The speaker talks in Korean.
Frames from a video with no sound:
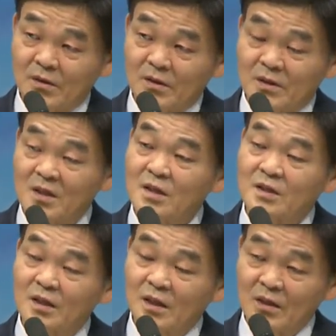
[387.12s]
제가 이렇게
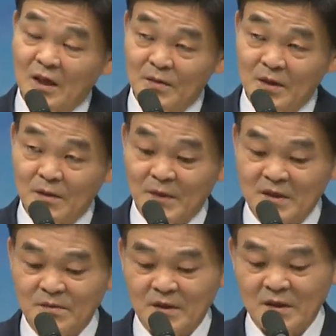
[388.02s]
생각해도 하나님 이렇게
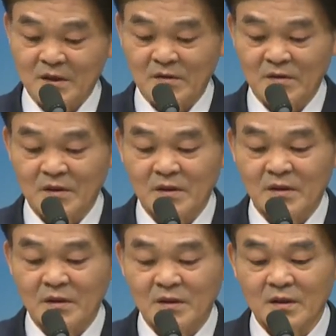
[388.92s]
말씀할 것 같아요.
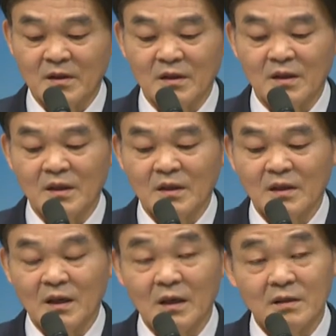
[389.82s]
그래
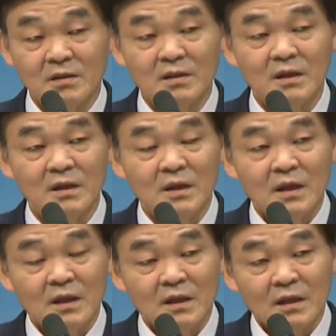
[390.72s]
나는
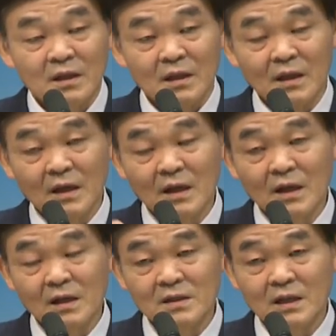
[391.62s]

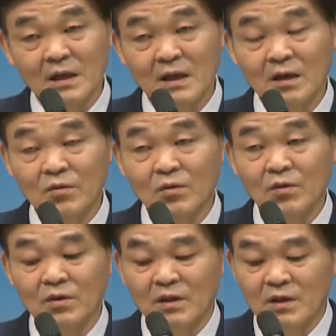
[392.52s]
내가
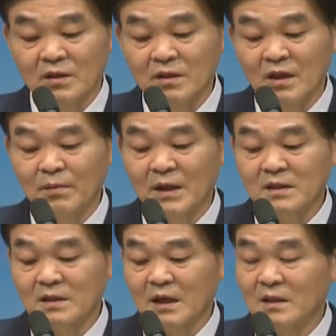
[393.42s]
사랑하고 은혜
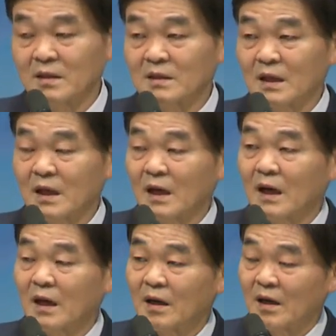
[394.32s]
받지 않는
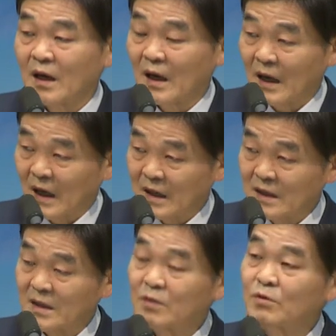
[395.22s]
자가
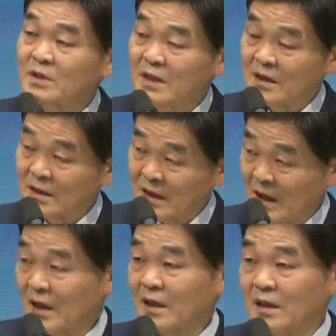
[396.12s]
알기를 원치
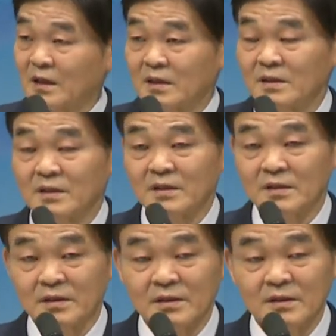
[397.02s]
않는다.
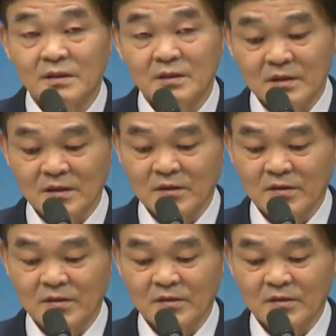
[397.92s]
그거예요.